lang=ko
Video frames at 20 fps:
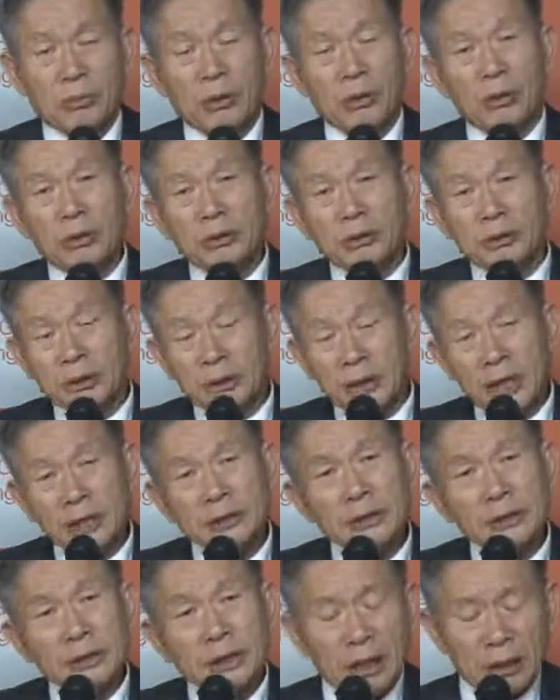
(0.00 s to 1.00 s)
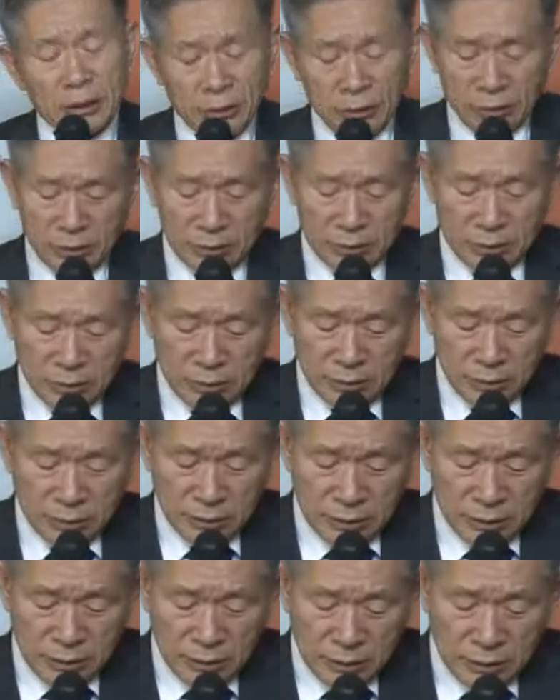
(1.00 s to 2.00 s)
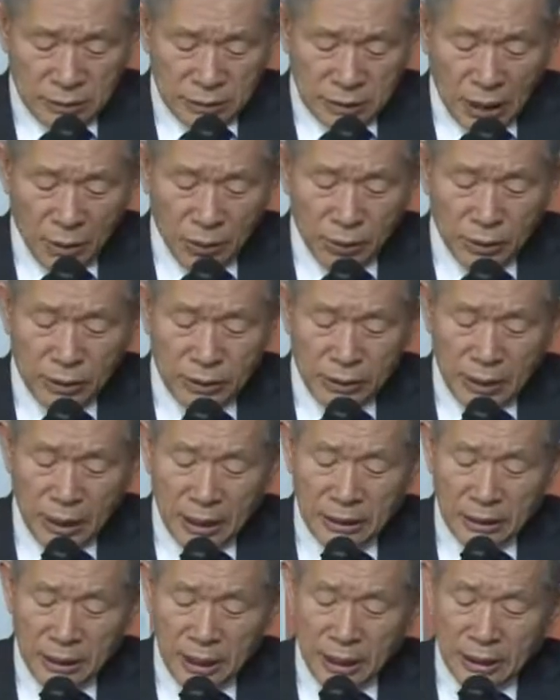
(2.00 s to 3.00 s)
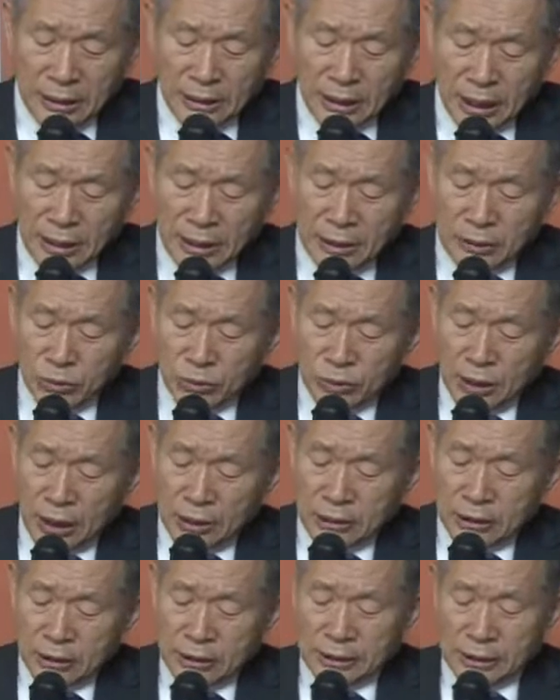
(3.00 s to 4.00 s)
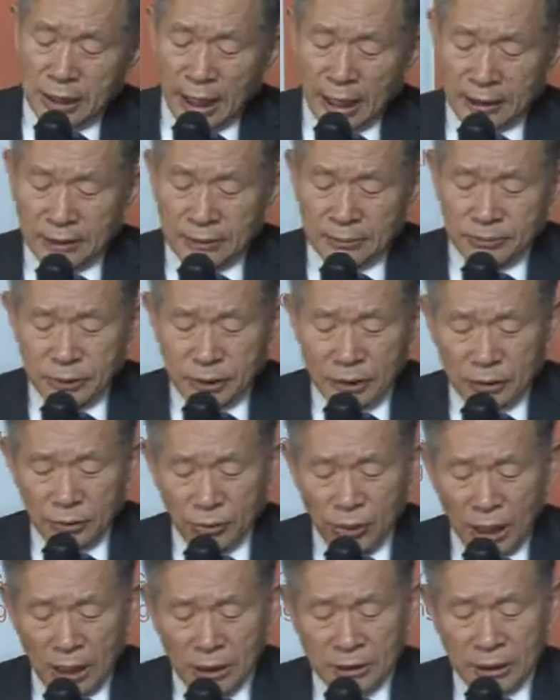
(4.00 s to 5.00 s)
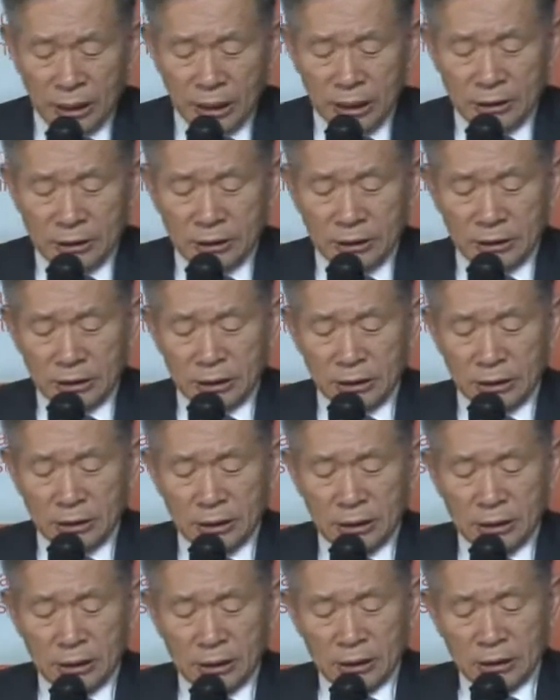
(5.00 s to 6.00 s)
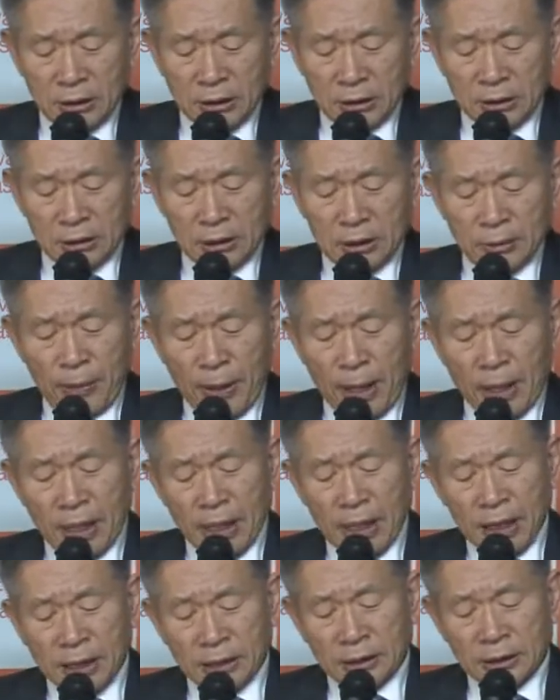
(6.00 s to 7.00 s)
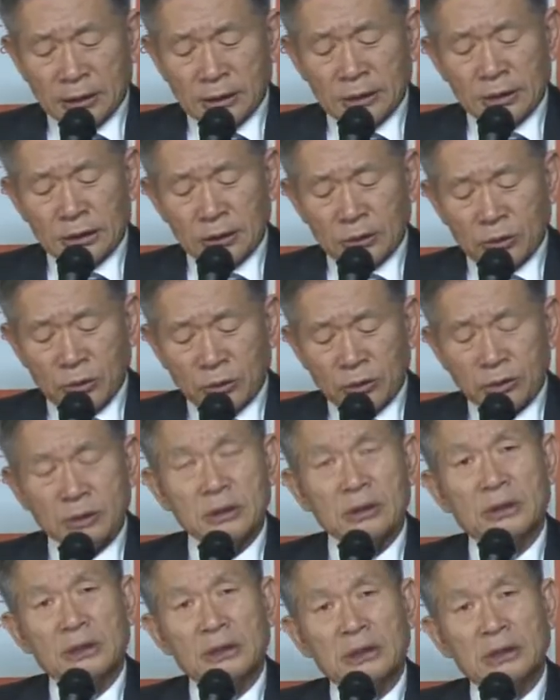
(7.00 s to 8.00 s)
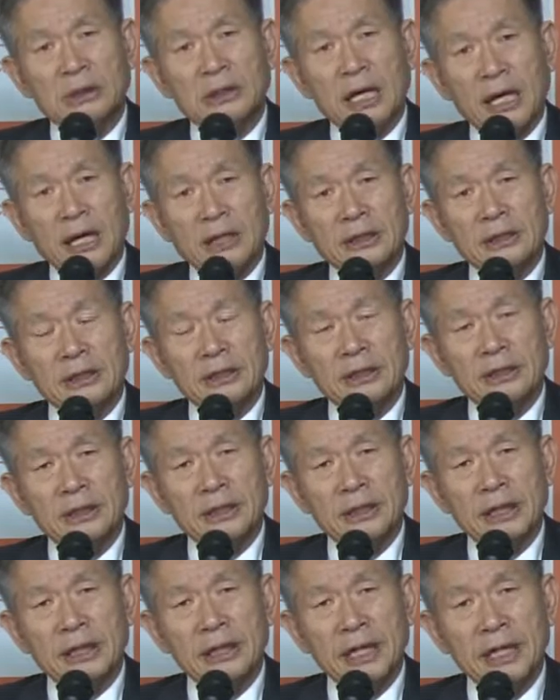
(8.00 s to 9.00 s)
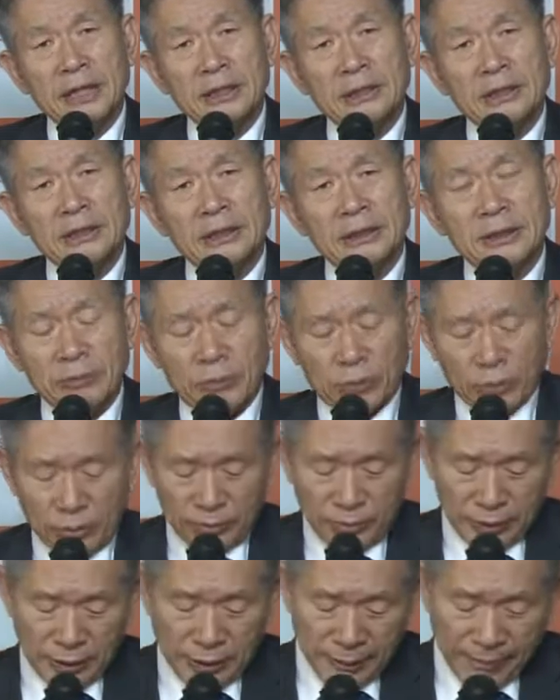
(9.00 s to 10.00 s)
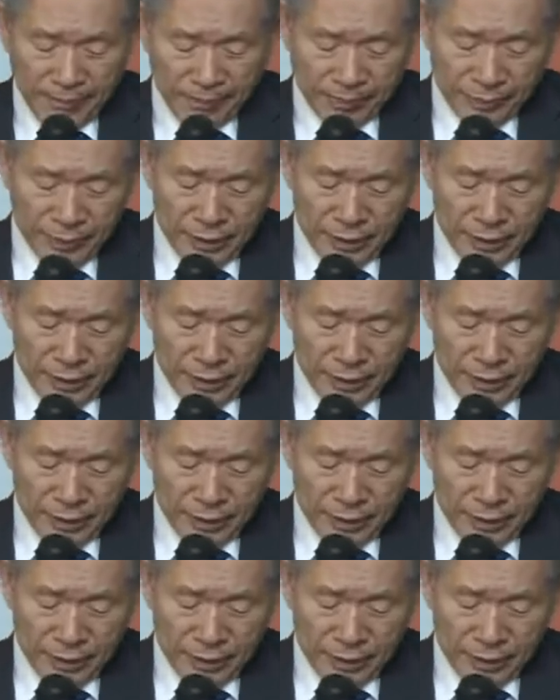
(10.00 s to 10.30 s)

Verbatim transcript: 무엇을 했을까요? 사울은 옛날에 자기 조상들이 40년 광야에서 그 방황하던 그 코스를 따라서 여행했을지 모릅니다.